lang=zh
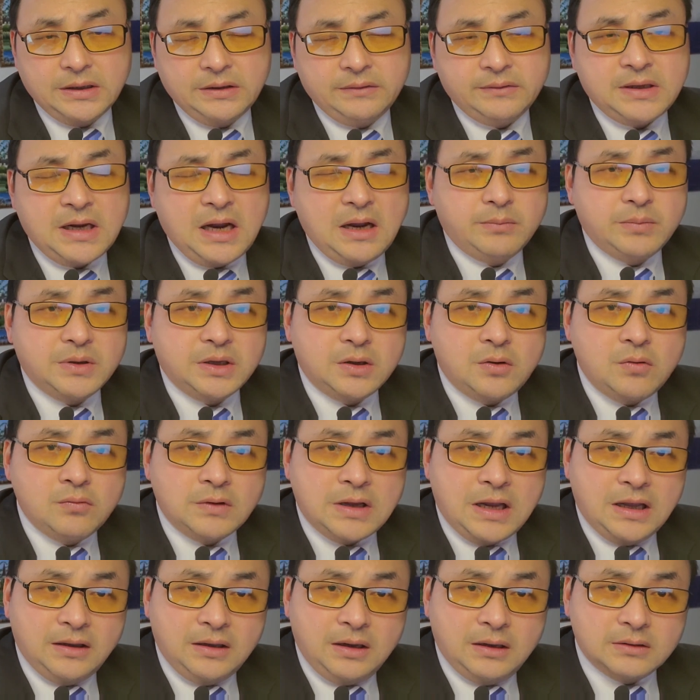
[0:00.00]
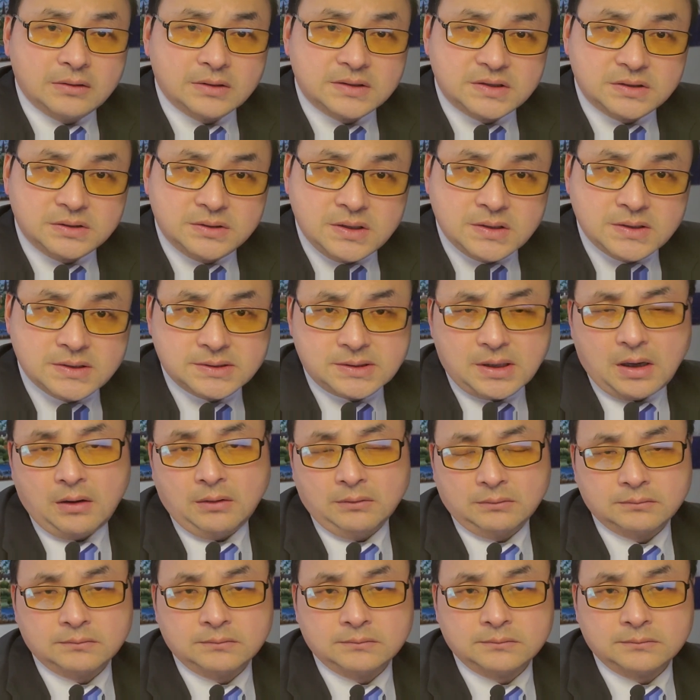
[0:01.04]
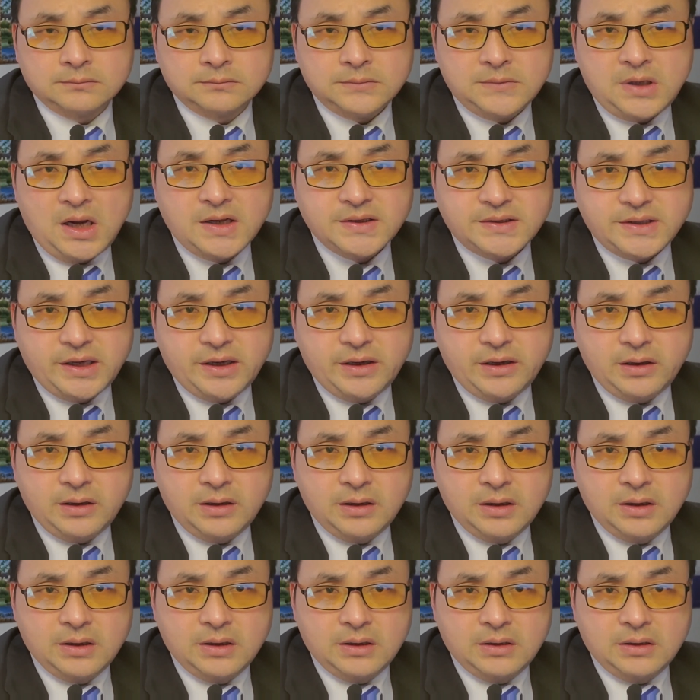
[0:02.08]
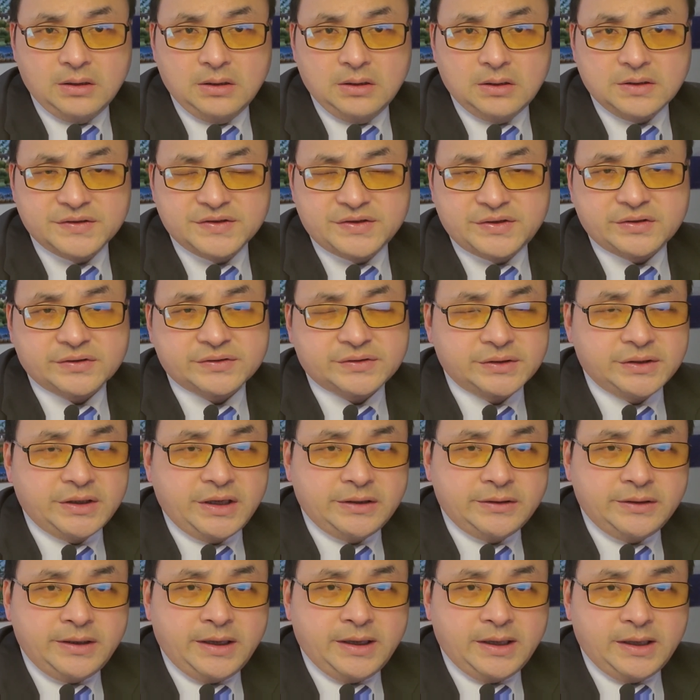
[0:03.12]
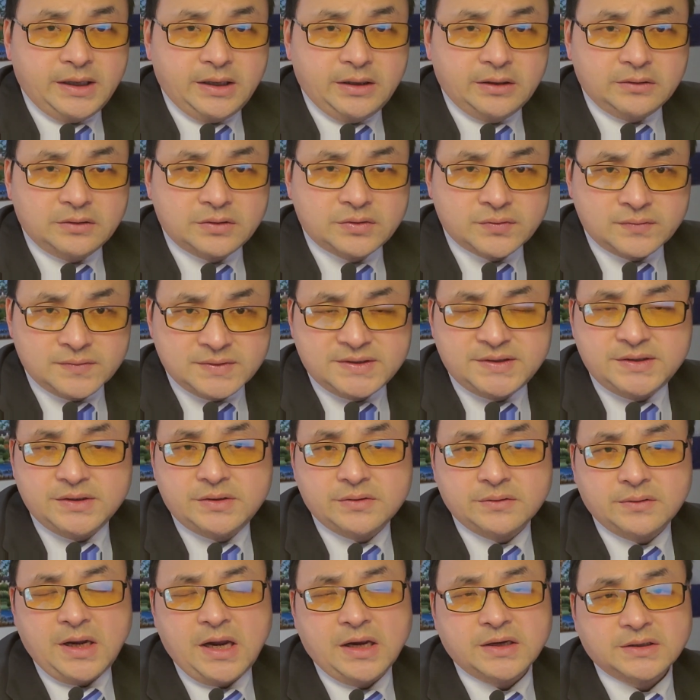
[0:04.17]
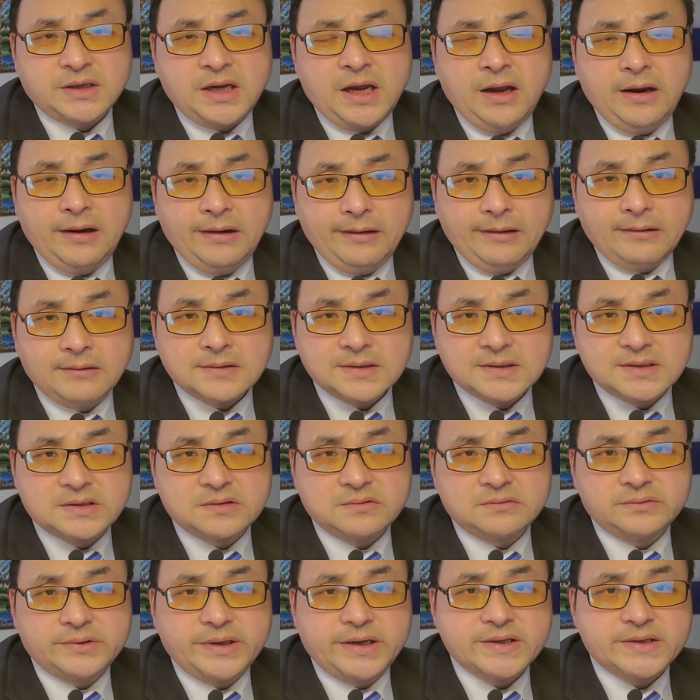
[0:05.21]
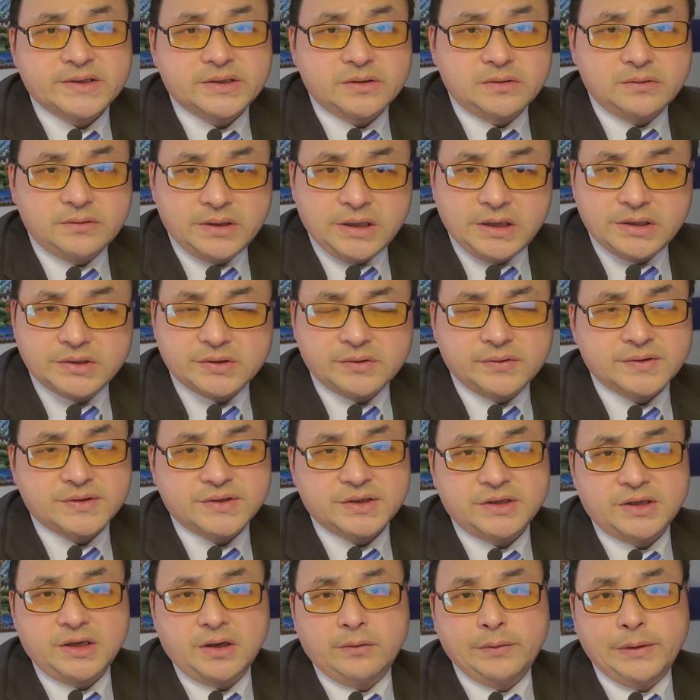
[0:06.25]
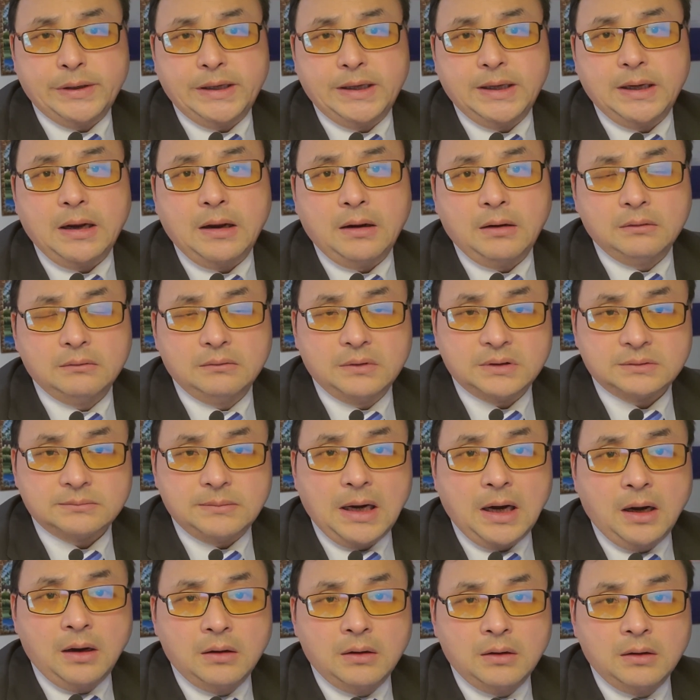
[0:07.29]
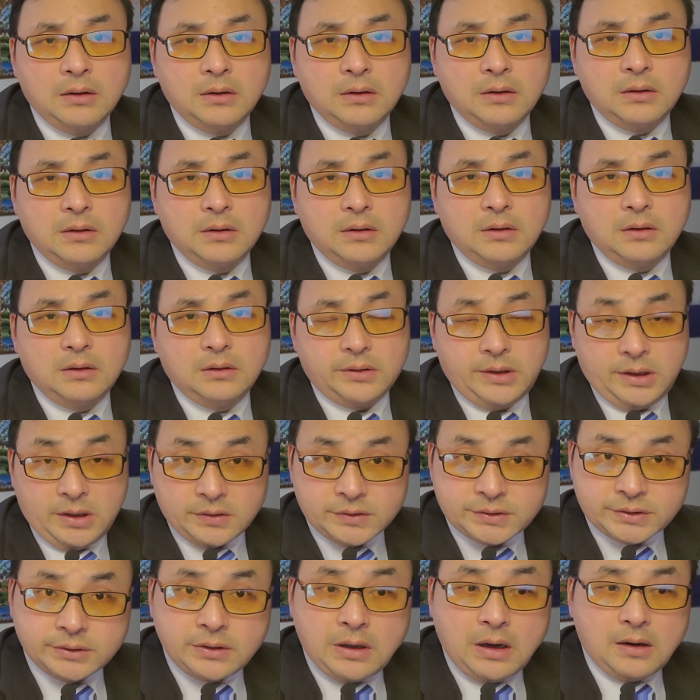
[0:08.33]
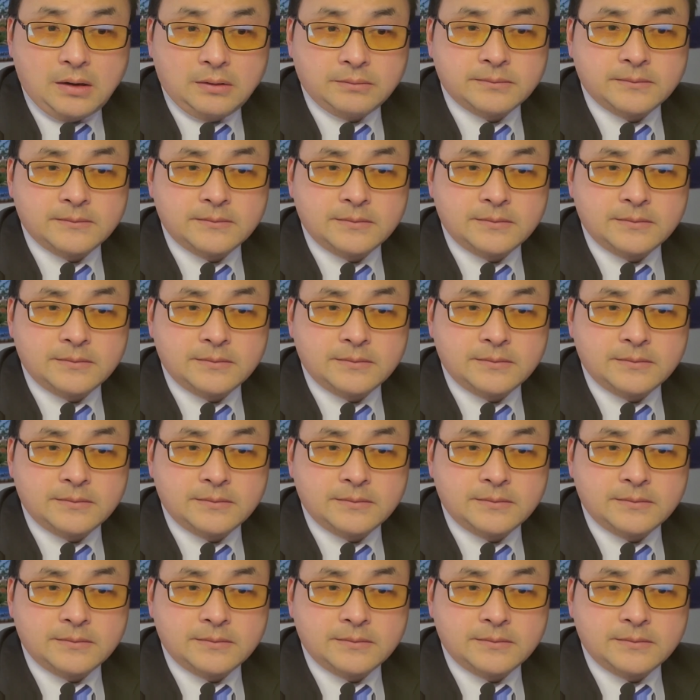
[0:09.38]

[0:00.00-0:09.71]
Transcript: 因为它比共产党执政早，它在。四十年代中期就开始开了，四五年、四六年就有政协会议了。为什么？你要知道，